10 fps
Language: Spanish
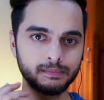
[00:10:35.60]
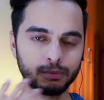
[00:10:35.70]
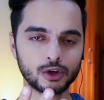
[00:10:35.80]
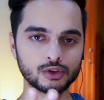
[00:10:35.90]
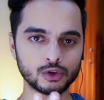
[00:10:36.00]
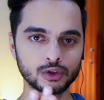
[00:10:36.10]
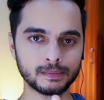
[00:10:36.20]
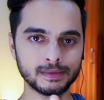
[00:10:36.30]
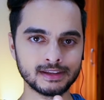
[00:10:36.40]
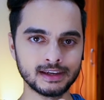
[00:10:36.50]
por eso yo
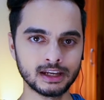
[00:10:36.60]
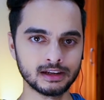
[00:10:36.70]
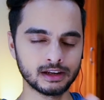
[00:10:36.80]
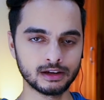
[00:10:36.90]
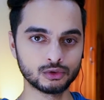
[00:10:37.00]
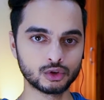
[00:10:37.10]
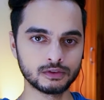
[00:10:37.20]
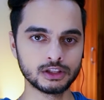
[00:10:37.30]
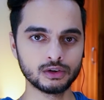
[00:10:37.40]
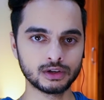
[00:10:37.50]
también dije en el otro
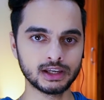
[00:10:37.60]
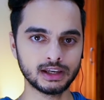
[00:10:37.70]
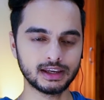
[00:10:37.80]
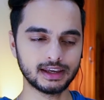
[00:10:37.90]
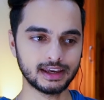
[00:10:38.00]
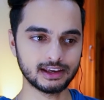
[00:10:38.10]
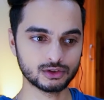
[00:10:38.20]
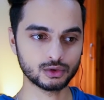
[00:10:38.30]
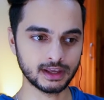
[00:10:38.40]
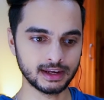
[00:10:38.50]
video que
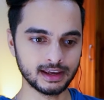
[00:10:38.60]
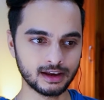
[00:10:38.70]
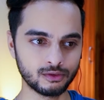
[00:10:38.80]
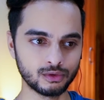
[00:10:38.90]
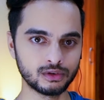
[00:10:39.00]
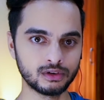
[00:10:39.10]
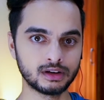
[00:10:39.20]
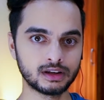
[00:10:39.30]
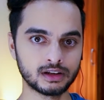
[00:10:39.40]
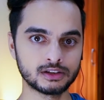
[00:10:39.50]
eso tenía un
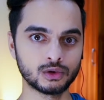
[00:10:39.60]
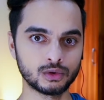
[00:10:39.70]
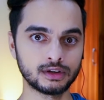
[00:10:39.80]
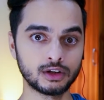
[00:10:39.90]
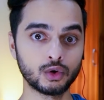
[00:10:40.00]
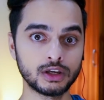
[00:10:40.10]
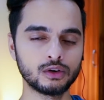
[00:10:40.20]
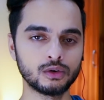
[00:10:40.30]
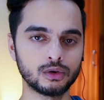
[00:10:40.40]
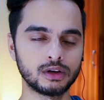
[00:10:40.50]
razón
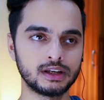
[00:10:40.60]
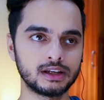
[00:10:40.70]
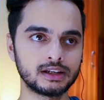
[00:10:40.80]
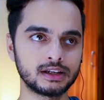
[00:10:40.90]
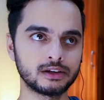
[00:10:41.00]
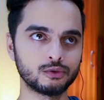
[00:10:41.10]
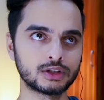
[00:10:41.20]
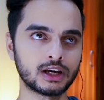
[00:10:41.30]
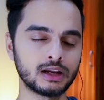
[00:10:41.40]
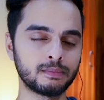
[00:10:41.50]
lógico
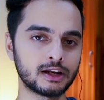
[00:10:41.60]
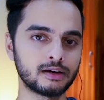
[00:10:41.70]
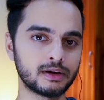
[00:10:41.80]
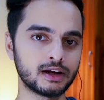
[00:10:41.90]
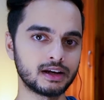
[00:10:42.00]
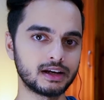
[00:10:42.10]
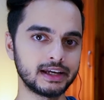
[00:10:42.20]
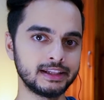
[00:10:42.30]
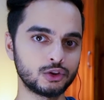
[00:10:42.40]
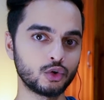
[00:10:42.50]
usar la palabra
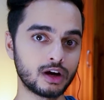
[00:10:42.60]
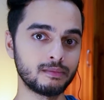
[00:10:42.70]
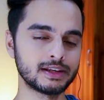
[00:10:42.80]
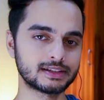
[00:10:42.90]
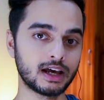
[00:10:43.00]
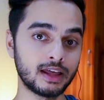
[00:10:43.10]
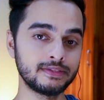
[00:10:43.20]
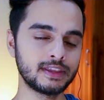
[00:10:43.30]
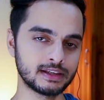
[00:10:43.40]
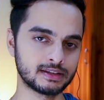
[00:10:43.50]
intocables
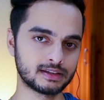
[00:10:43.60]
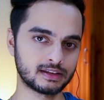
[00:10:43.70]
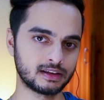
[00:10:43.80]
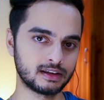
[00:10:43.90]
antes,